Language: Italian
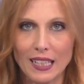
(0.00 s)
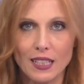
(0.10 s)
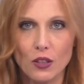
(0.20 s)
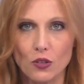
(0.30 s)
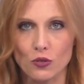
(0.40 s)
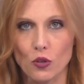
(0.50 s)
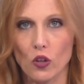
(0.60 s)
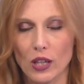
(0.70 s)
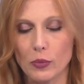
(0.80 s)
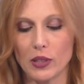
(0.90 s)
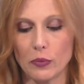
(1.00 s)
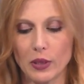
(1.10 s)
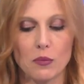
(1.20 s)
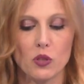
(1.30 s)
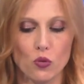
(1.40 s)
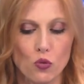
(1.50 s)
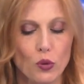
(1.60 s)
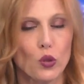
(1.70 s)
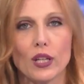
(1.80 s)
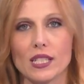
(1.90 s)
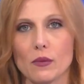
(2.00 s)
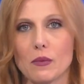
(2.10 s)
anch'io non l'ho capita perché mi sono subito chiesta,